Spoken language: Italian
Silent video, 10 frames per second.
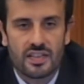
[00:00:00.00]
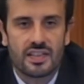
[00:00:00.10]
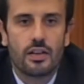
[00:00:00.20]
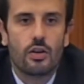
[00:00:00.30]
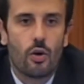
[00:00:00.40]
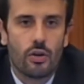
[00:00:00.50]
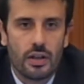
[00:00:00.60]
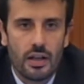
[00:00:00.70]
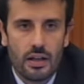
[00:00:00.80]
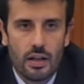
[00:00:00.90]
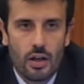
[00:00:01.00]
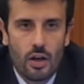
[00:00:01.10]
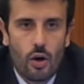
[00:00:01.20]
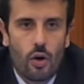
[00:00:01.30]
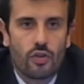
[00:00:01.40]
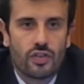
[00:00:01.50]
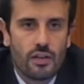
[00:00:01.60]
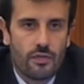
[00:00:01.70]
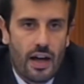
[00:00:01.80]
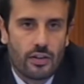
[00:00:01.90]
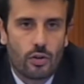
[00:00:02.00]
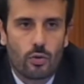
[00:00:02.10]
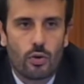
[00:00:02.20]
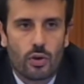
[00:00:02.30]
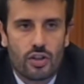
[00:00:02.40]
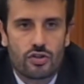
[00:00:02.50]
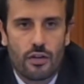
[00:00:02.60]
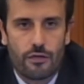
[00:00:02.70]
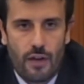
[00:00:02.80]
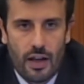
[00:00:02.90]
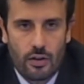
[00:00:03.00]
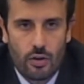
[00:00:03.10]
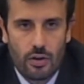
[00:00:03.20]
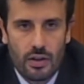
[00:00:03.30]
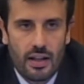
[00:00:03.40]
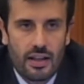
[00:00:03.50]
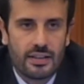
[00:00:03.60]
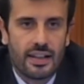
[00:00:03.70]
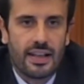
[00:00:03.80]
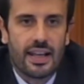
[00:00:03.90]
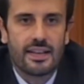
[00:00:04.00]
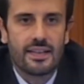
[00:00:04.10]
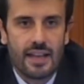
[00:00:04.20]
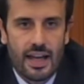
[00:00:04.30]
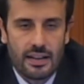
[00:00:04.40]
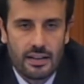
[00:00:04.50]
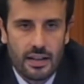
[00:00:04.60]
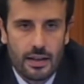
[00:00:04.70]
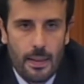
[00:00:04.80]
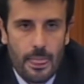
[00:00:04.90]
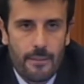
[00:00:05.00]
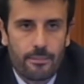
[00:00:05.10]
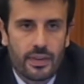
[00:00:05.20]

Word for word: se non osservando quello che già fanno delle aziende